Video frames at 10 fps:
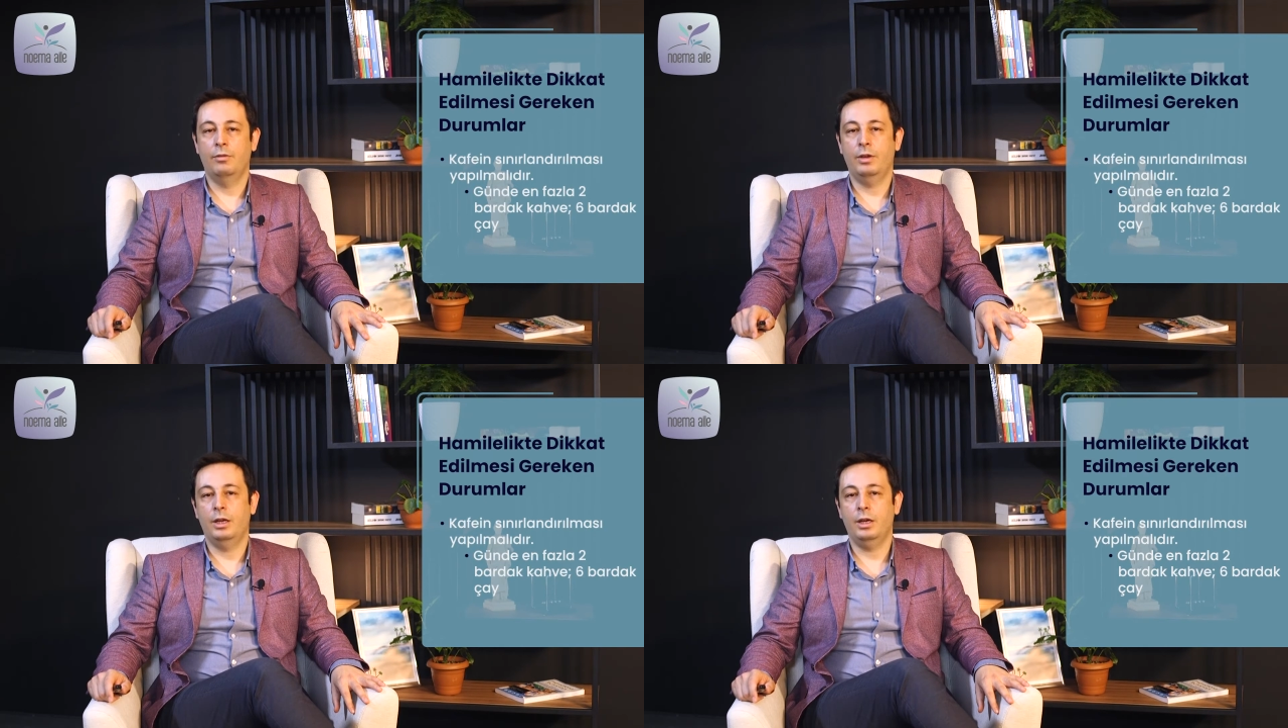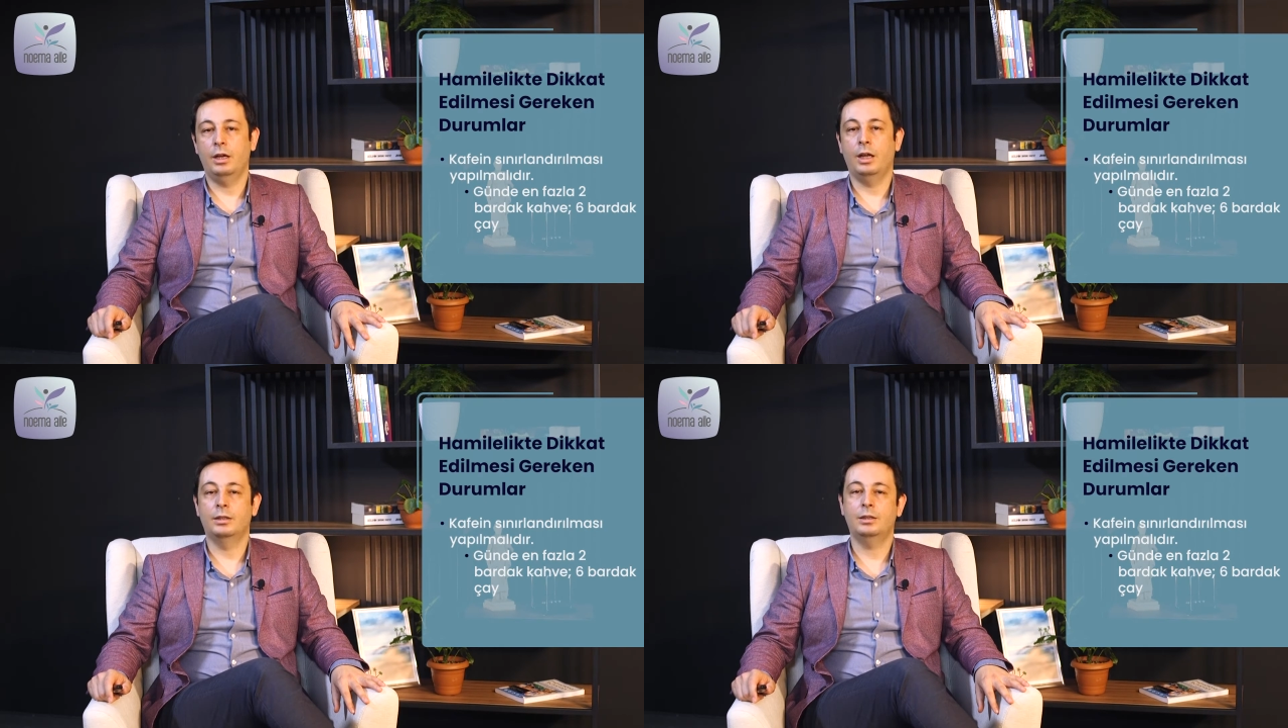veya
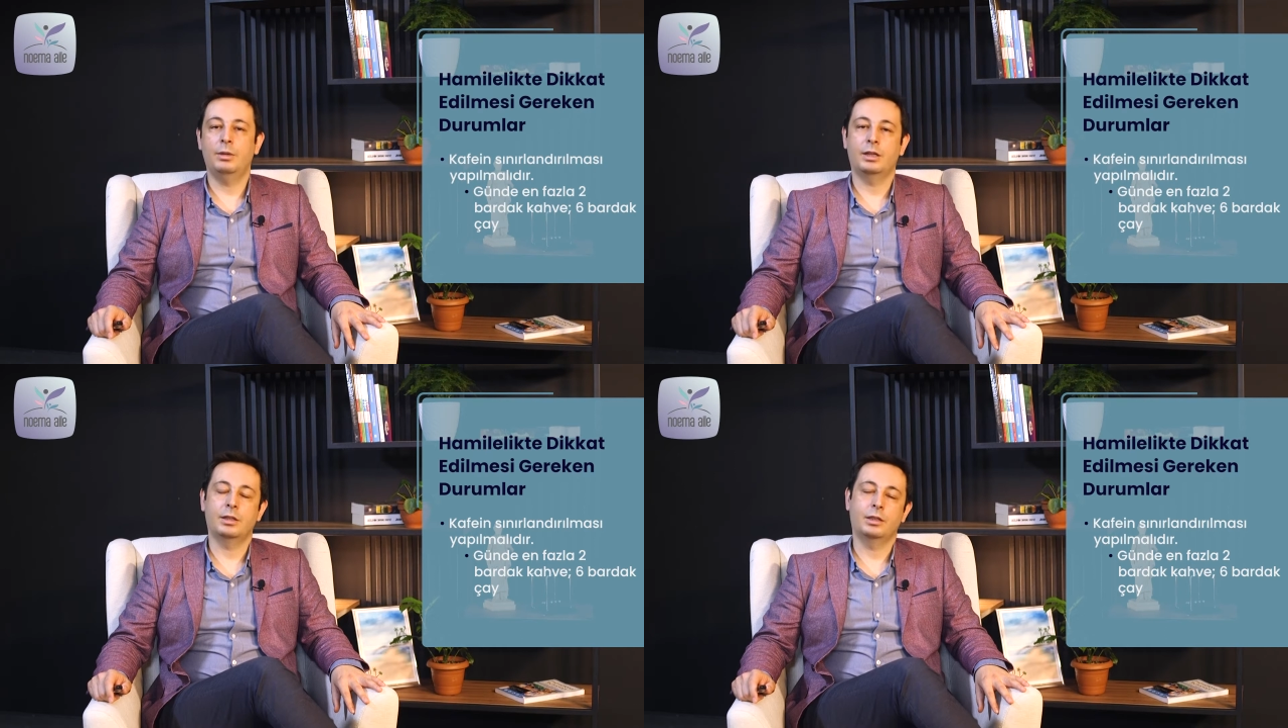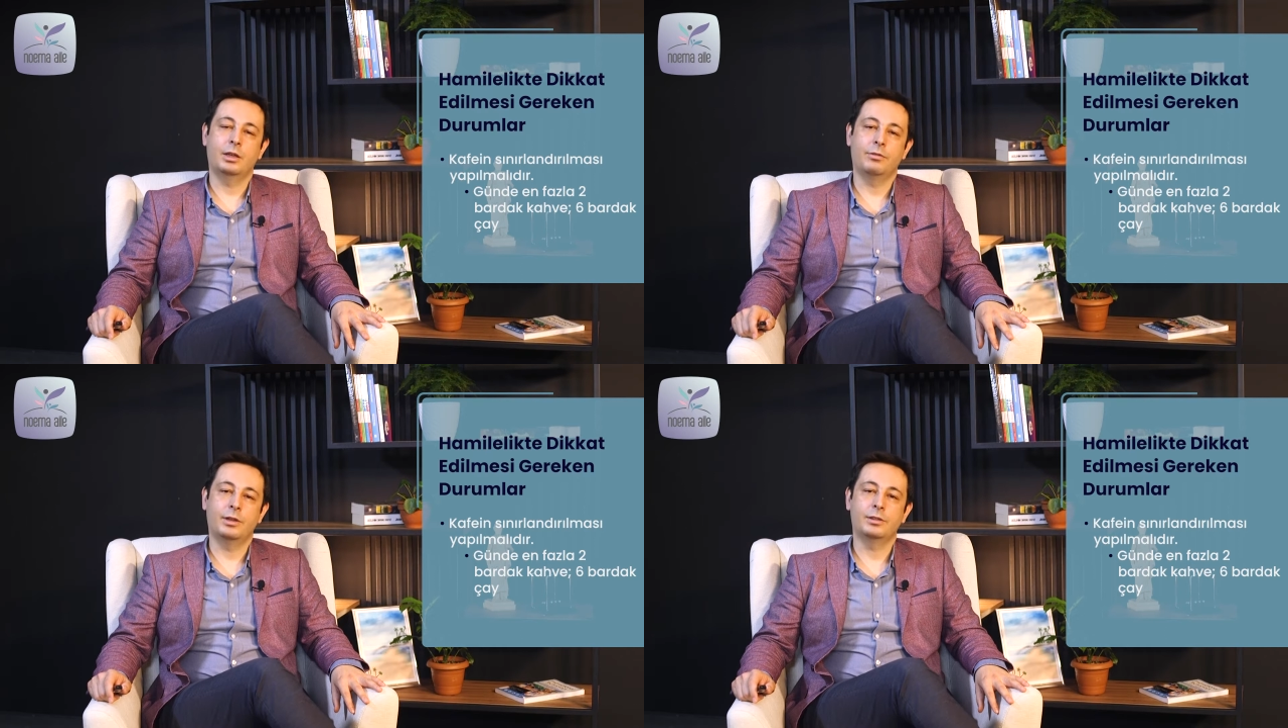6
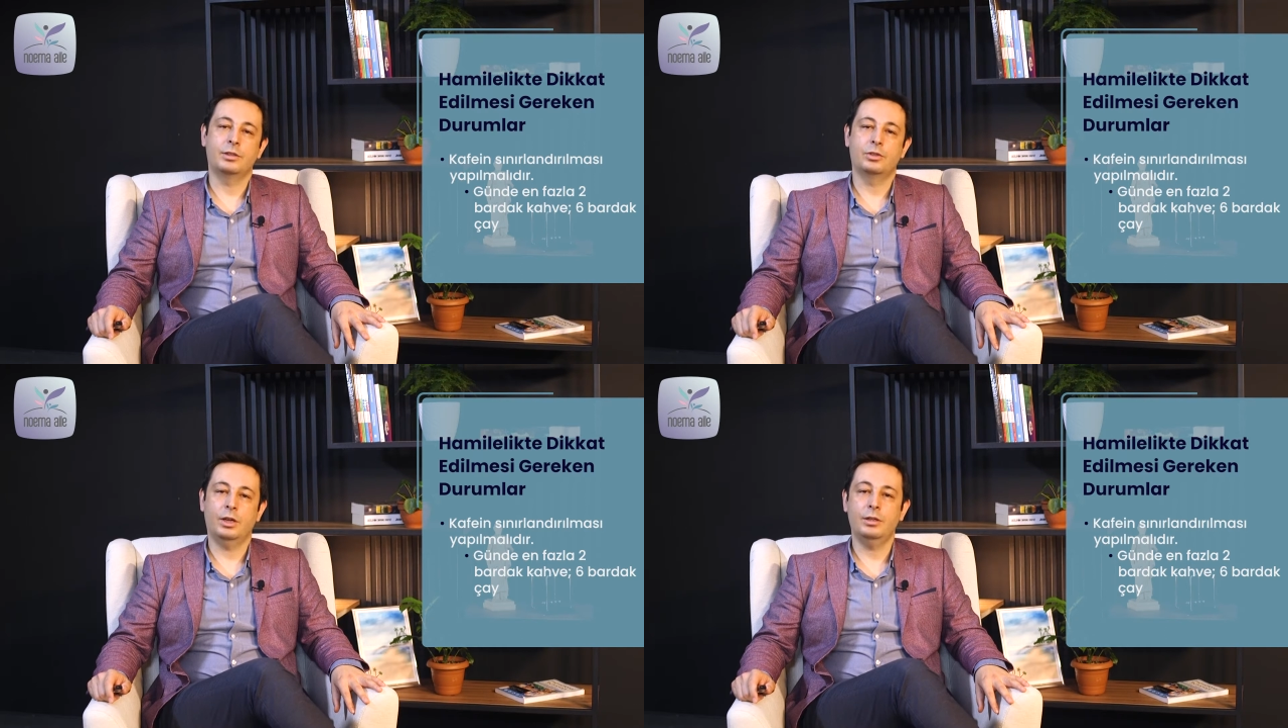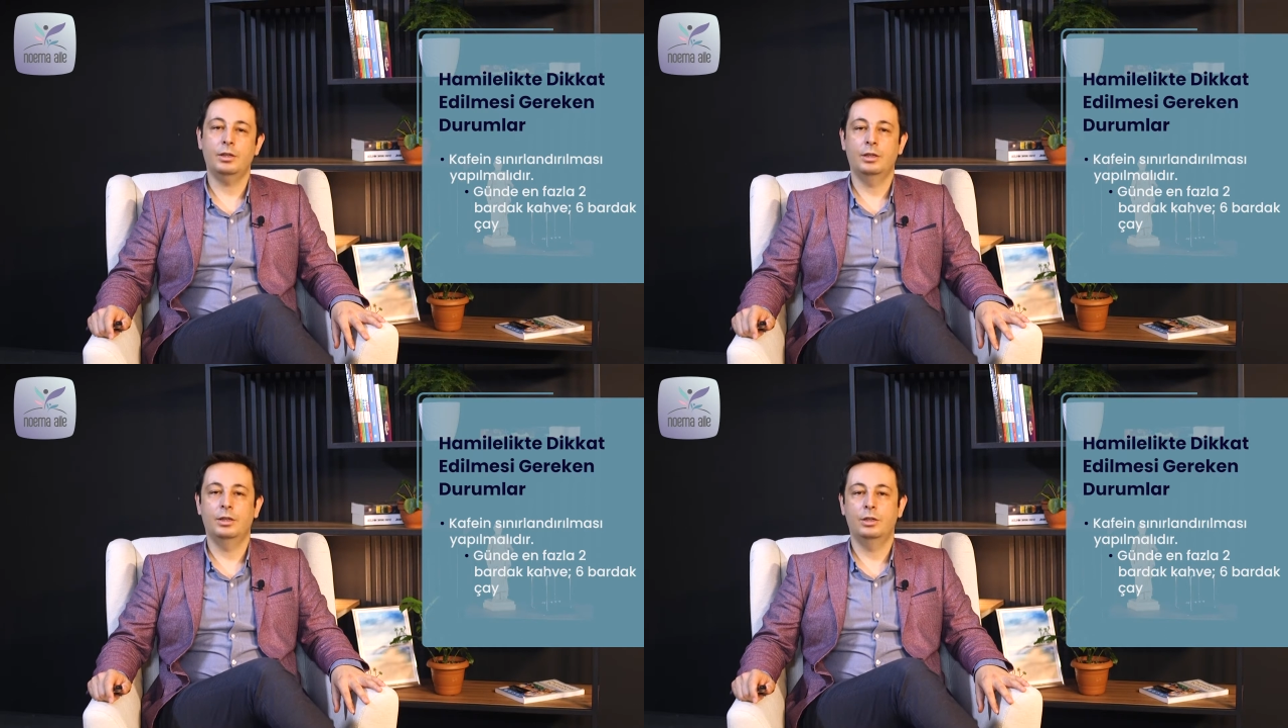bardaktan fazla çay
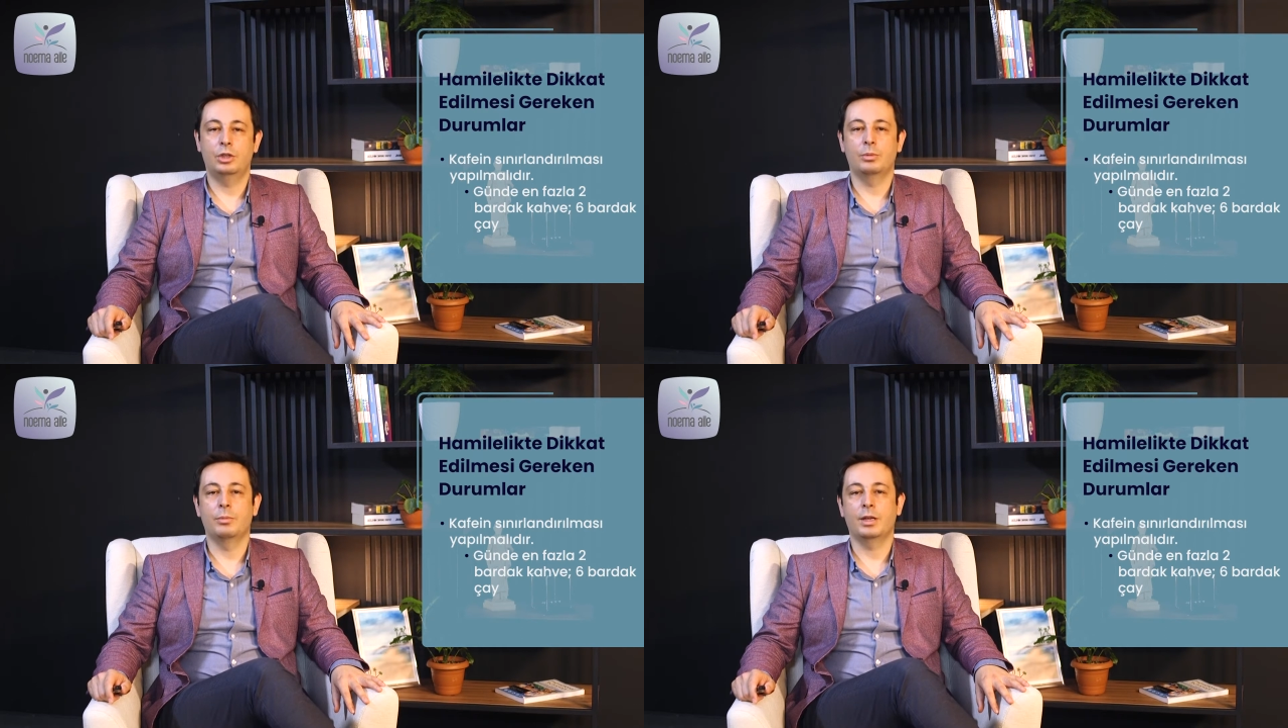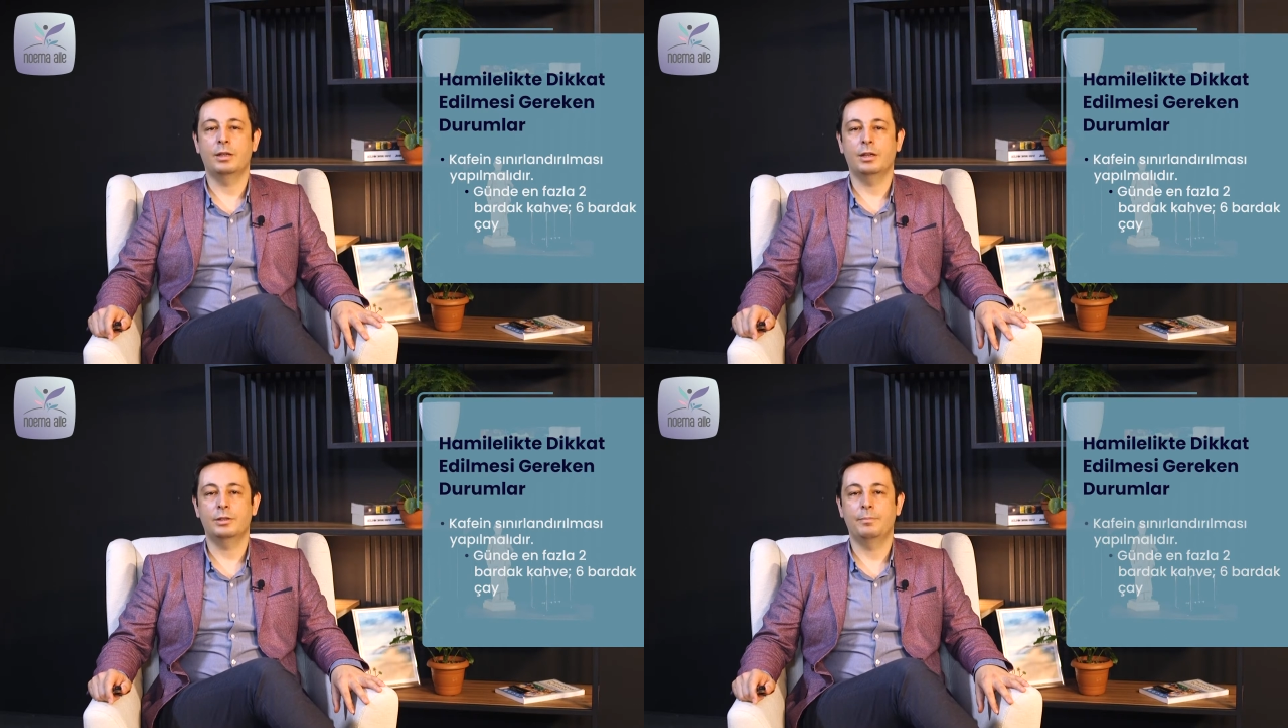
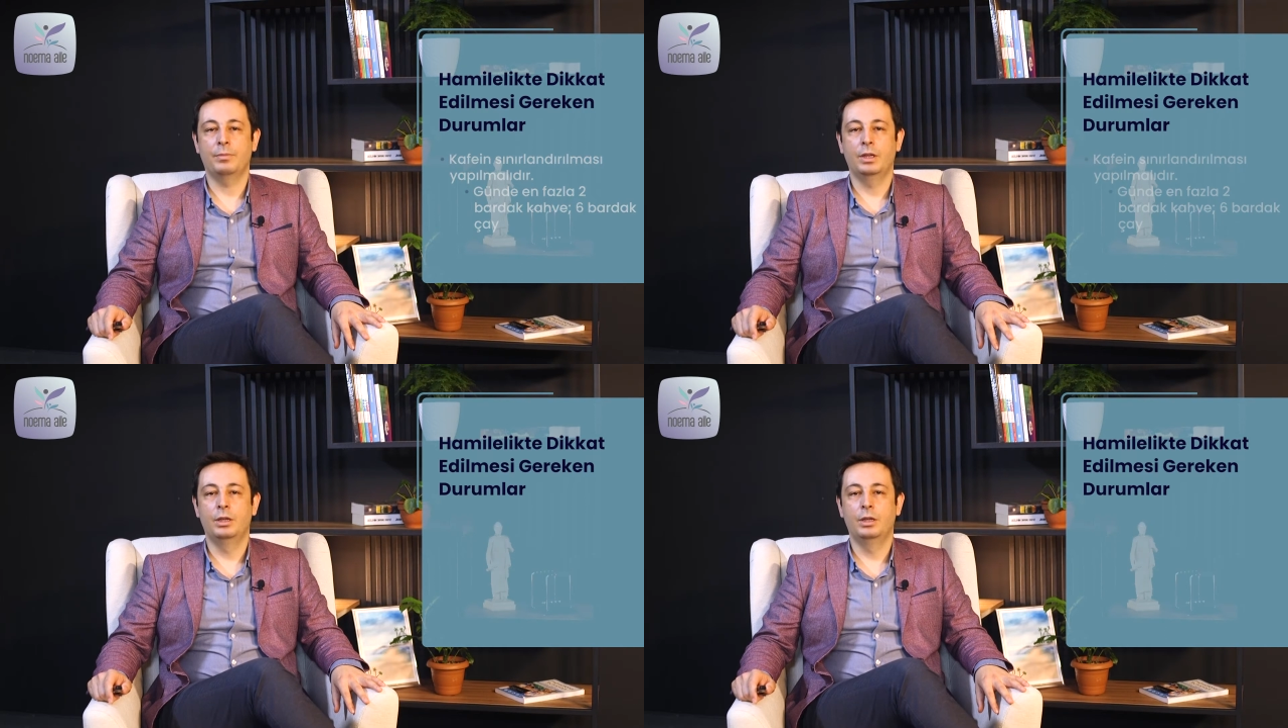içmemek lazım.